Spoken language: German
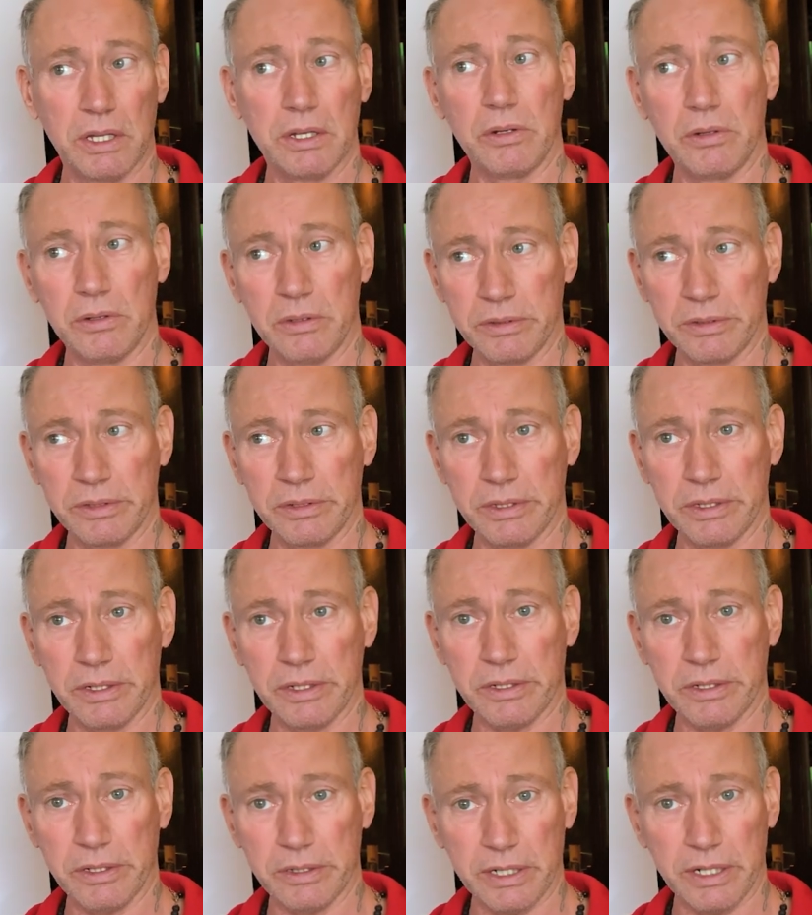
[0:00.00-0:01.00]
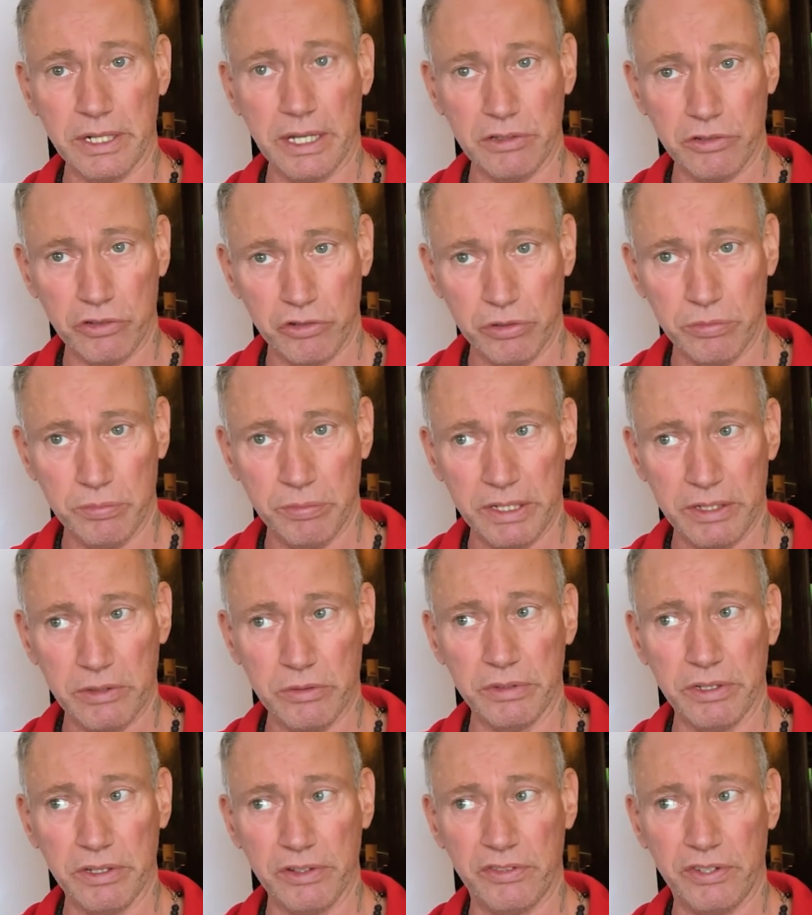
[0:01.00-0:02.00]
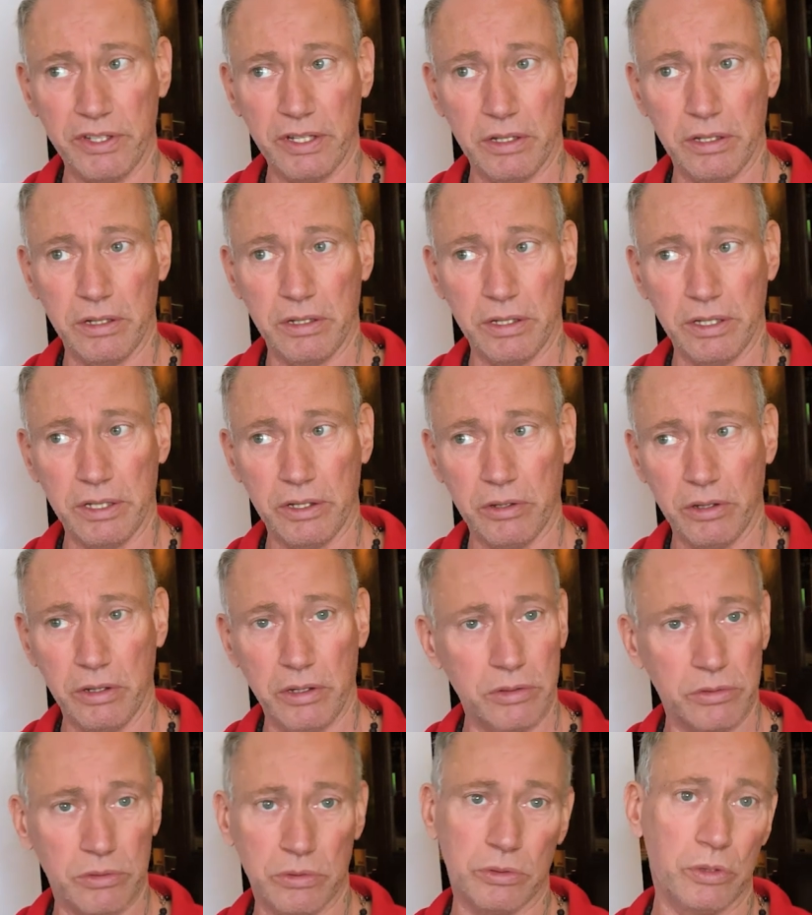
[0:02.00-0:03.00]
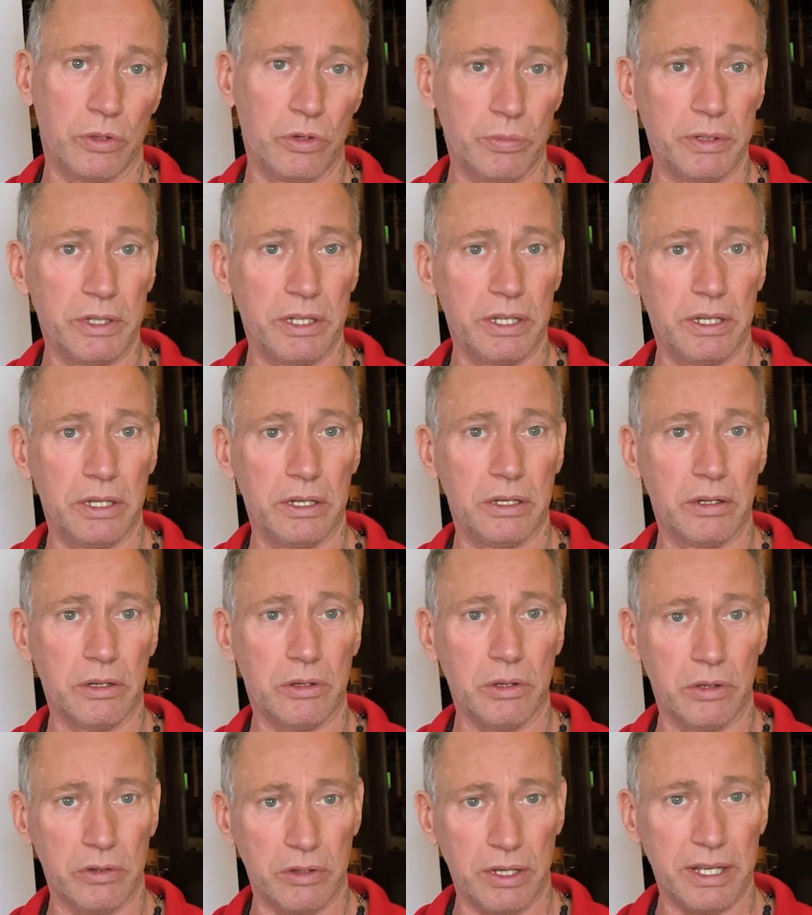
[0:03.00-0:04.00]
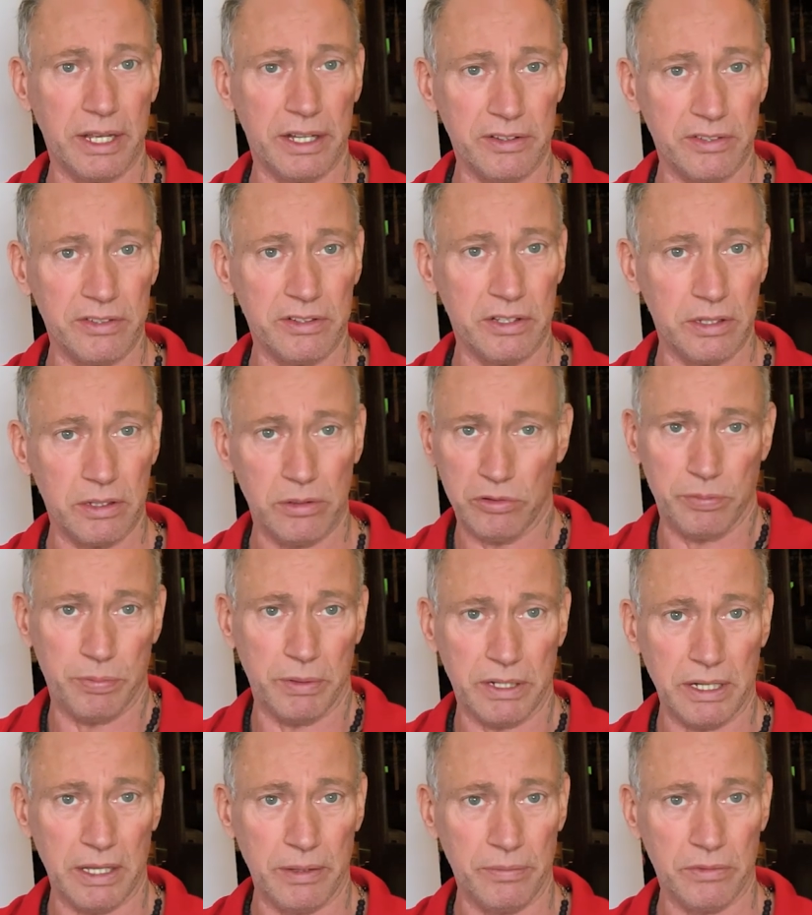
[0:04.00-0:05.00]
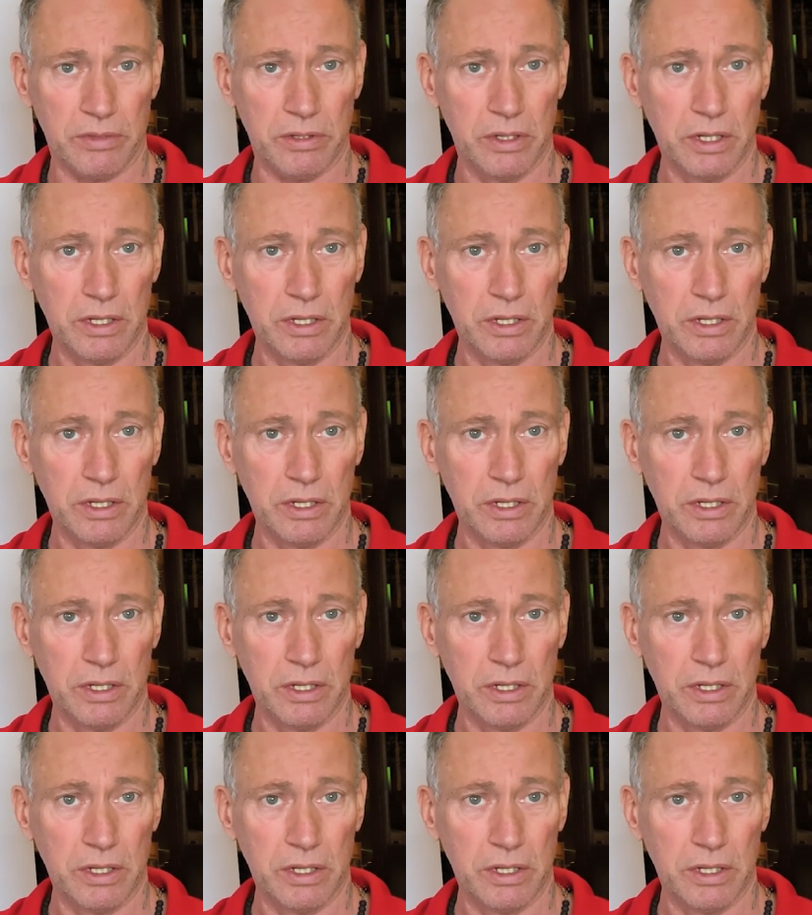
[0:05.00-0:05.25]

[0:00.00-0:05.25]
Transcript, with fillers: Und kriegt halt alles schön mit und ist hier äh, in Köln oder über die Kölner Grenzen hinaus bekannt.